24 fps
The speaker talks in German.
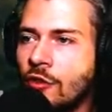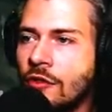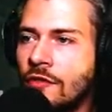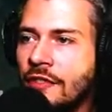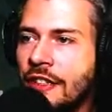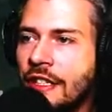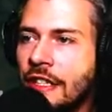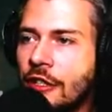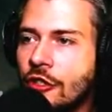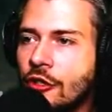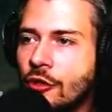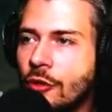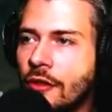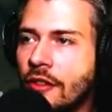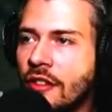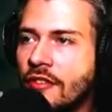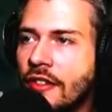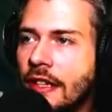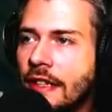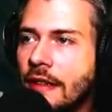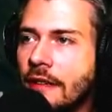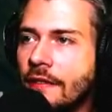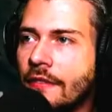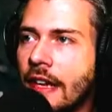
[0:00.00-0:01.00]
Und wieder schönes
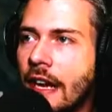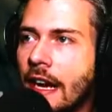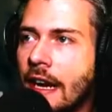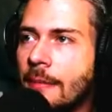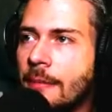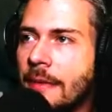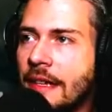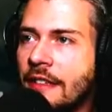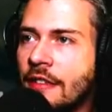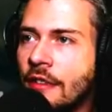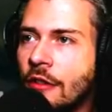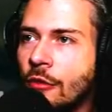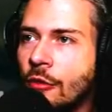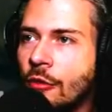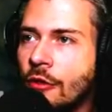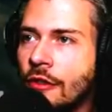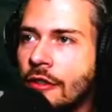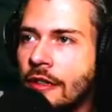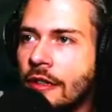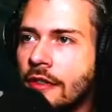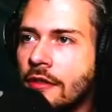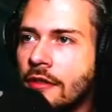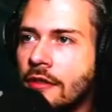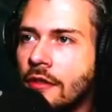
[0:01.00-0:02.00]
Wetter. Wir haben echt Glück,
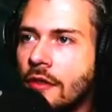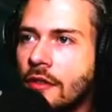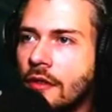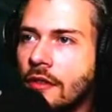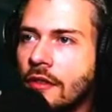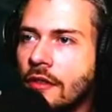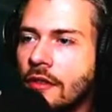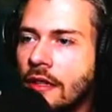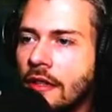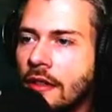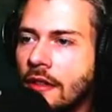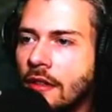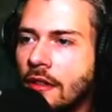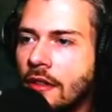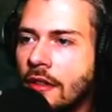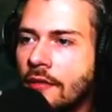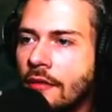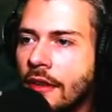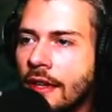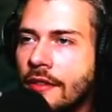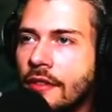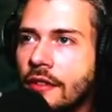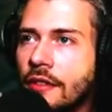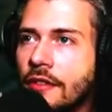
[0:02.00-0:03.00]
ne? Es ist jetzt
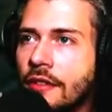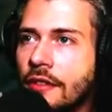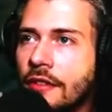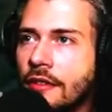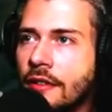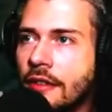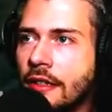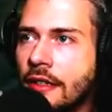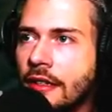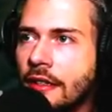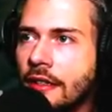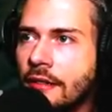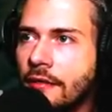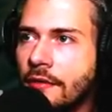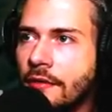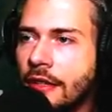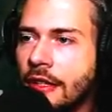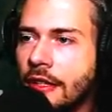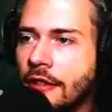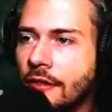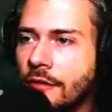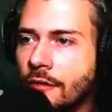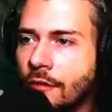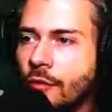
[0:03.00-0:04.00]
die, weiß ich nicht, dritte,
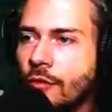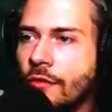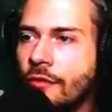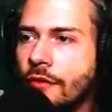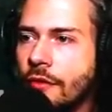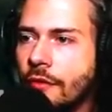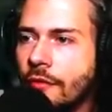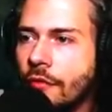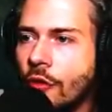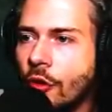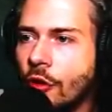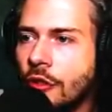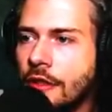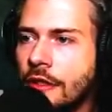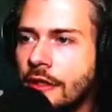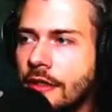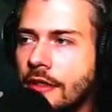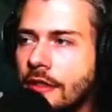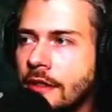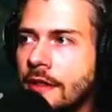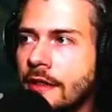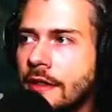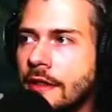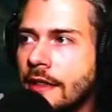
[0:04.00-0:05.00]
vierte, fünfte
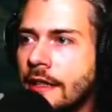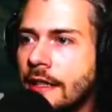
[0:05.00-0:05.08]
Folge